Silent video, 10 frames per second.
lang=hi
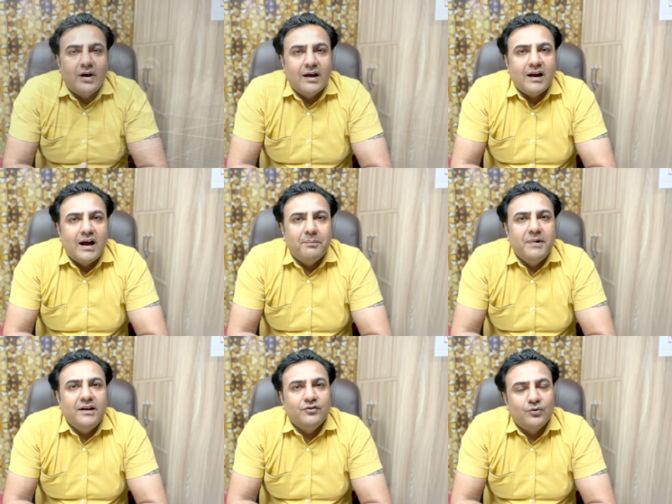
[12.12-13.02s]
अगर
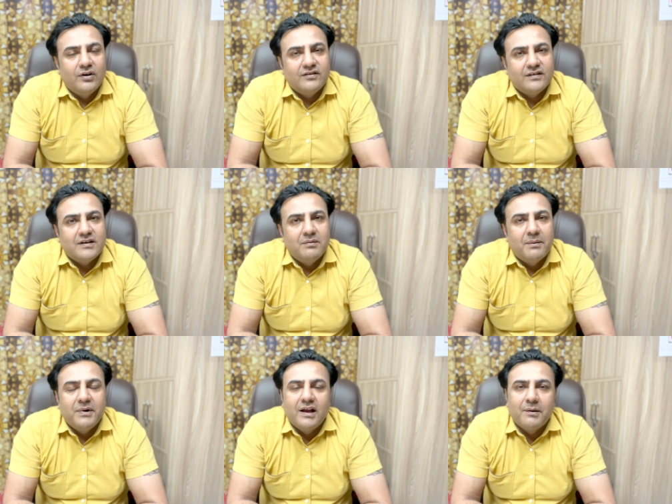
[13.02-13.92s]
आपने सोलर सिस्टम
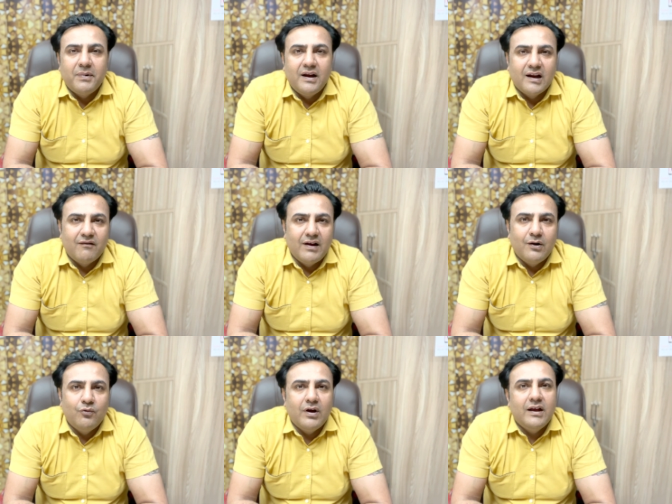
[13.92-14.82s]
अपने घर पे लगवाया
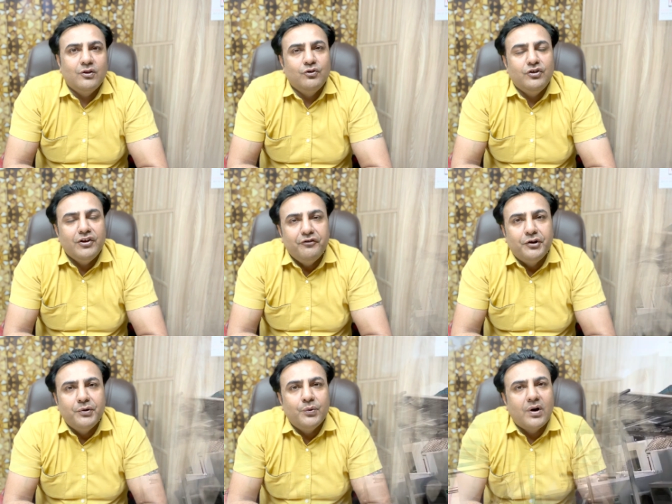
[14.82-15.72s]
हुआ है तो ये
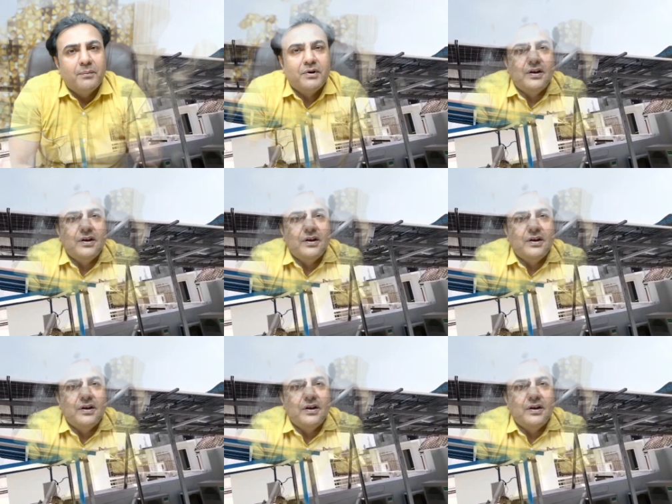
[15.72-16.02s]
वीडियो आपके